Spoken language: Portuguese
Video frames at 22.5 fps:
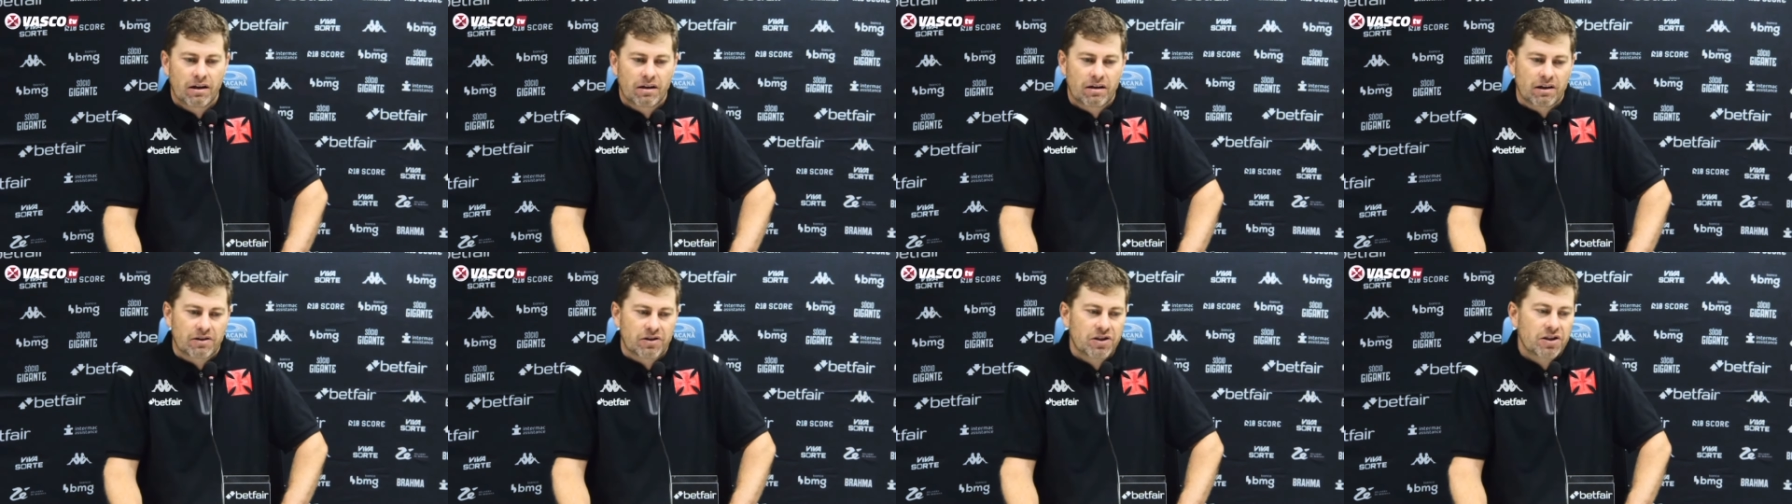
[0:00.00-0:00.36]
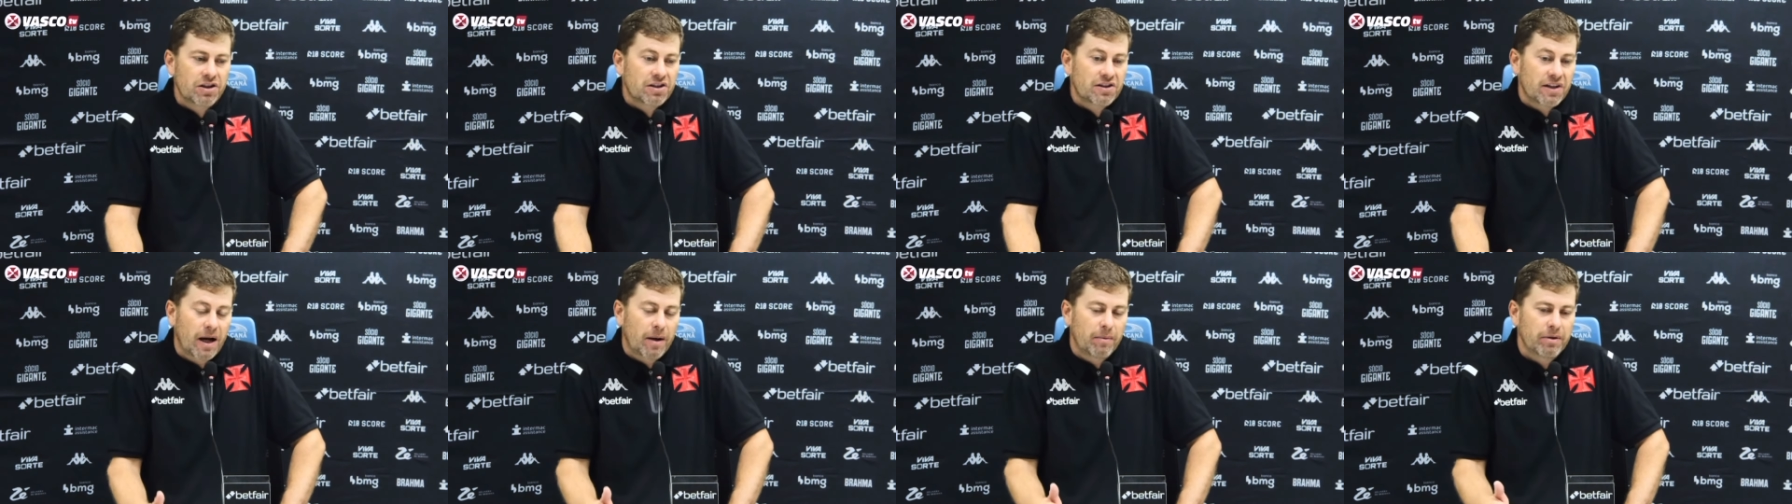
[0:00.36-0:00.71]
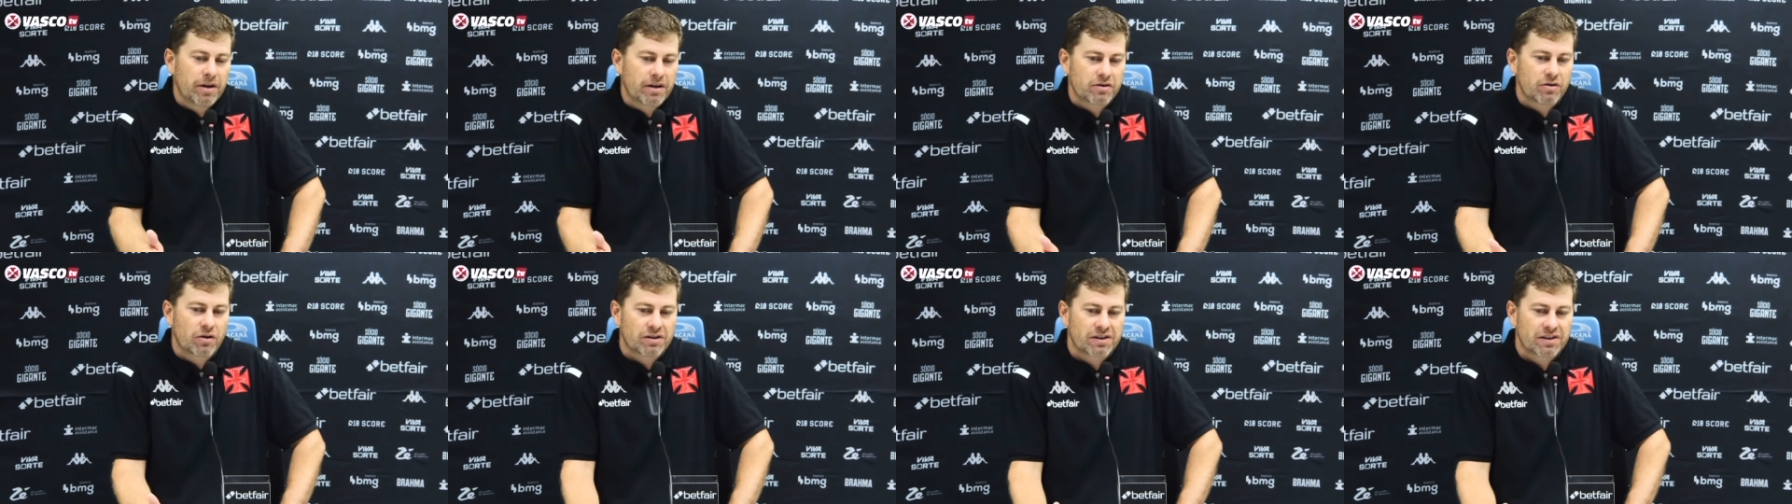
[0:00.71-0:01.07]
A gente sabe
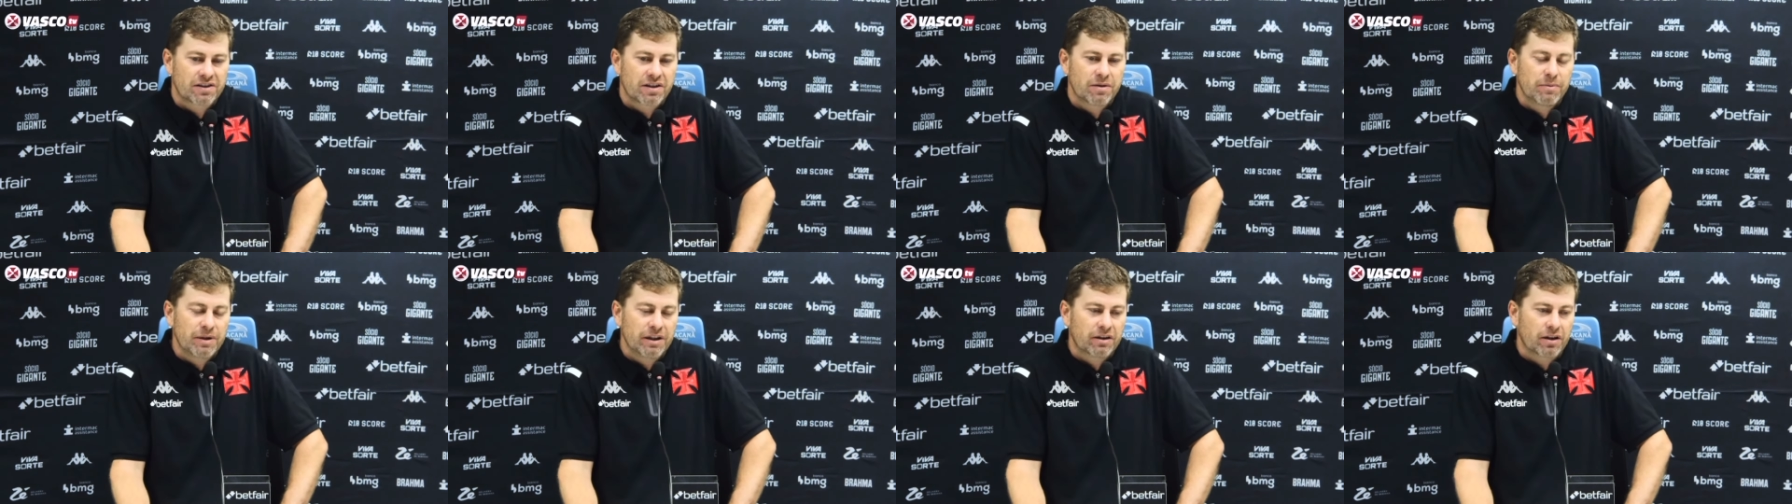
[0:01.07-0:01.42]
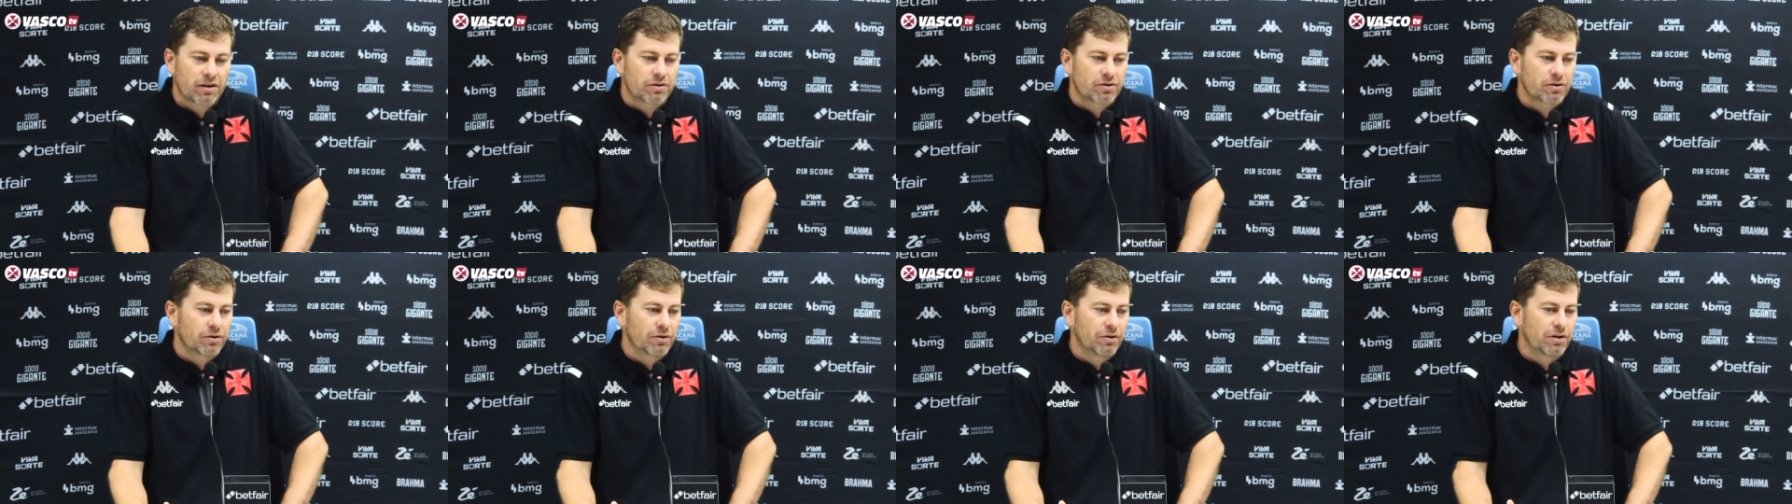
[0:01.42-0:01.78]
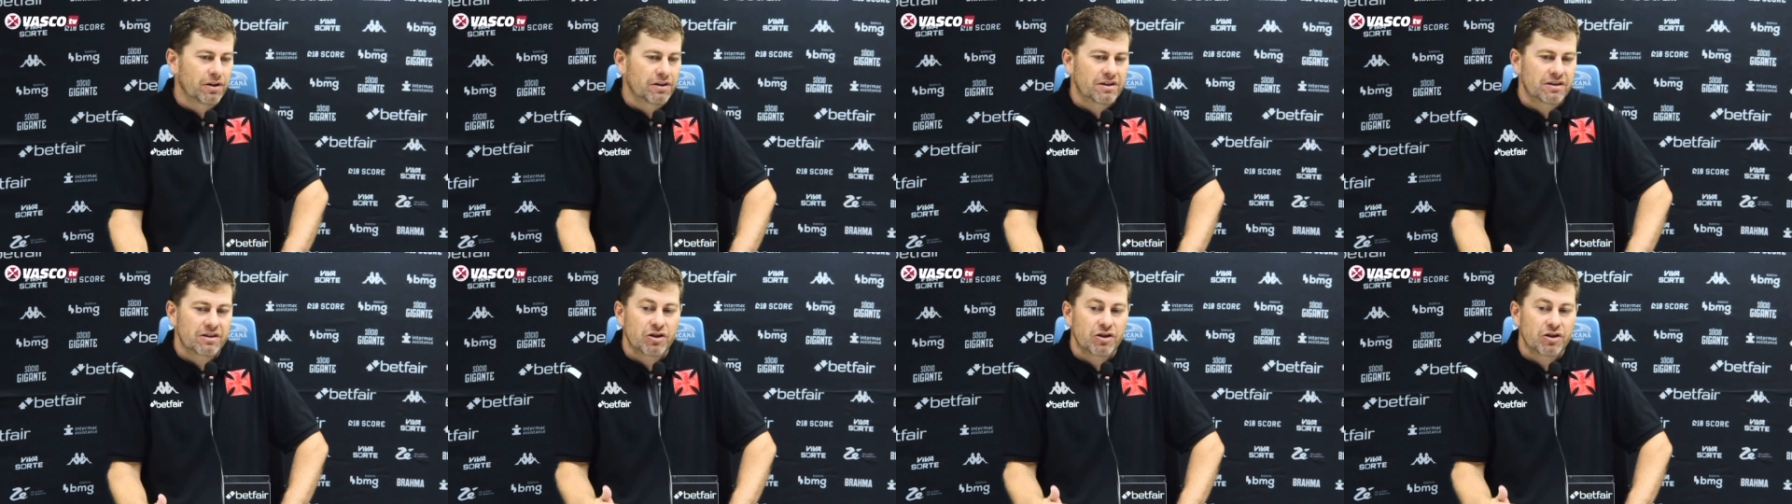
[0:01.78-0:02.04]
das nossas limitações,